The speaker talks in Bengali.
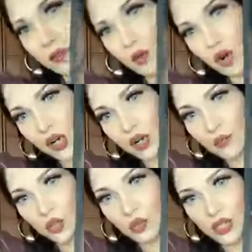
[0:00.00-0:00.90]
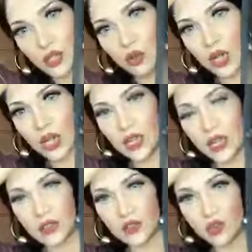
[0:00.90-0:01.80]
একটা বর্ডারের মতো আছে ওকে
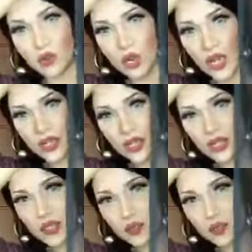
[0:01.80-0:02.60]
সো এইটার যে